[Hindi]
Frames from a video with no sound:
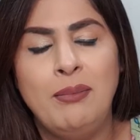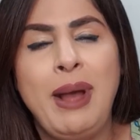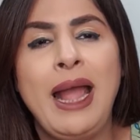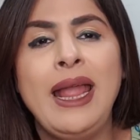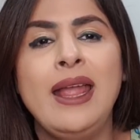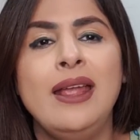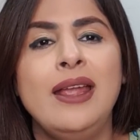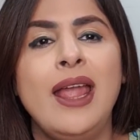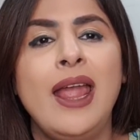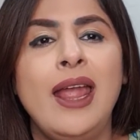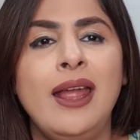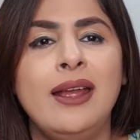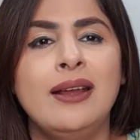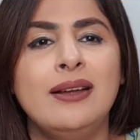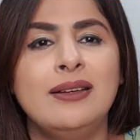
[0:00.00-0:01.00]
भाई
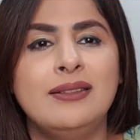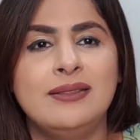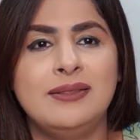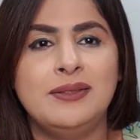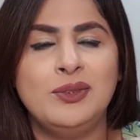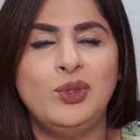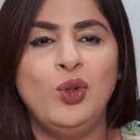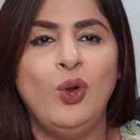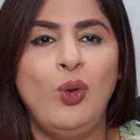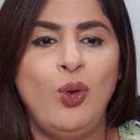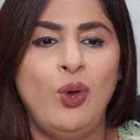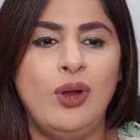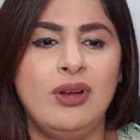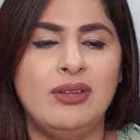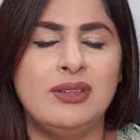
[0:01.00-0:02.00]
ये तो
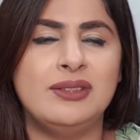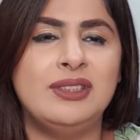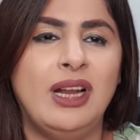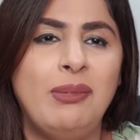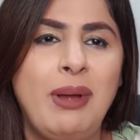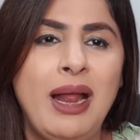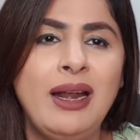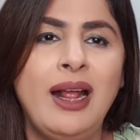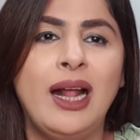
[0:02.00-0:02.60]
सलमान